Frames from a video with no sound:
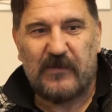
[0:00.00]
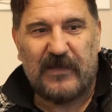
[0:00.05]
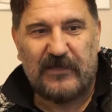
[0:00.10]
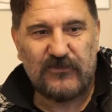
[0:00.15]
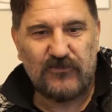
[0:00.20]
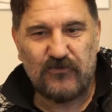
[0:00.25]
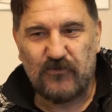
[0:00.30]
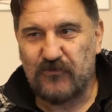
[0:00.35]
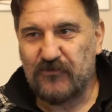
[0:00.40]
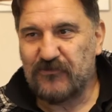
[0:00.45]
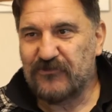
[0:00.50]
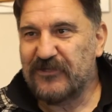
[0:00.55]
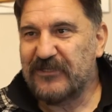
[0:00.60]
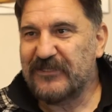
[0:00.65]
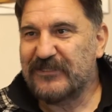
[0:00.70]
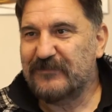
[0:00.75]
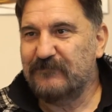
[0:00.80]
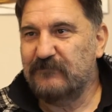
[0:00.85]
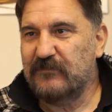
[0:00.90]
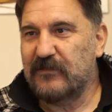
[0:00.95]
ben soyut
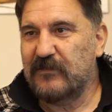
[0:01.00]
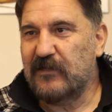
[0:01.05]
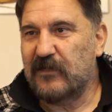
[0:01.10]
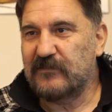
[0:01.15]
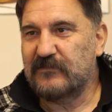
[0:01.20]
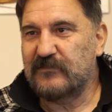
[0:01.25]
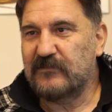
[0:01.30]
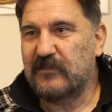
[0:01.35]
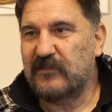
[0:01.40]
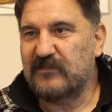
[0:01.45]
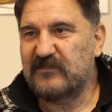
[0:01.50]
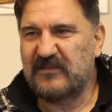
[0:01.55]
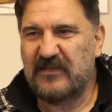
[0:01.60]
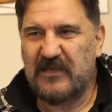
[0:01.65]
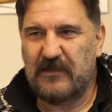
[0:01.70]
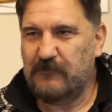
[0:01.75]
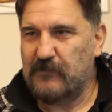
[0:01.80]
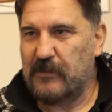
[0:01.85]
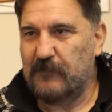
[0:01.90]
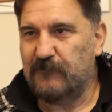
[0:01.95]
resmi asla
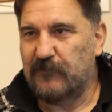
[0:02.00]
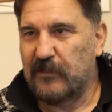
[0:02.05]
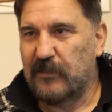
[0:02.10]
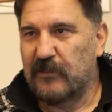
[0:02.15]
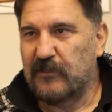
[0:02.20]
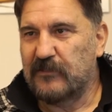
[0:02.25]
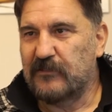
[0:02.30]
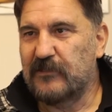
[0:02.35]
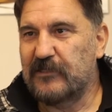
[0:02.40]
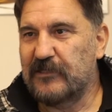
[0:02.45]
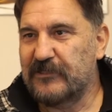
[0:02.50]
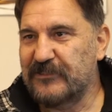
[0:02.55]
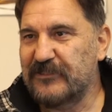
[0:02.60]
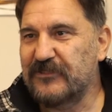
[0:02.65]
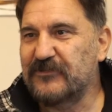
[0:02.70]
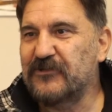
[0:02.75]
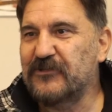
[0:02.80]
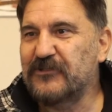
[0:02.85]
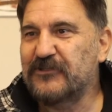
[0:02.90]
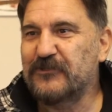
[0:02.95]
sevmem.
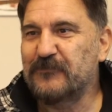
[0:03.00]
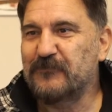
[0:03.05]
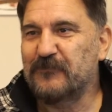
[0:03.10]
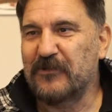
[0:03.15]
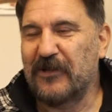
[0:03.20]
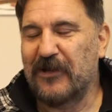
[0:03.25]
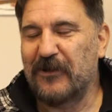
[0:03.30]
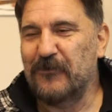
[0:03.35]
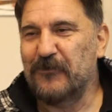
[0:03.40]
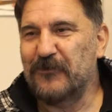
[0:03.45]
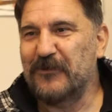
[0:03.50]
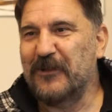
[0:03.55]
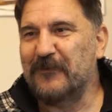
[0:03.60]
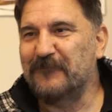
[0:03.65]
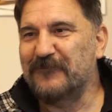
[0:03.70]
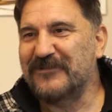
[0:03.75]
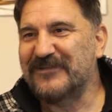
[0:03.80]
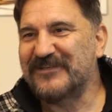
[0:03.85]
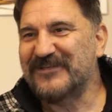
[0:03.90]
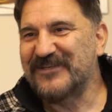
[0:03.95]
Klasik resim daha
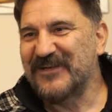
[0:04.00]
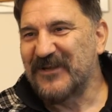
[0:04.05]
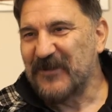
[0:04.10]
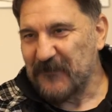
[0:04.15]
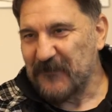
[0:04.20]
önemlidir.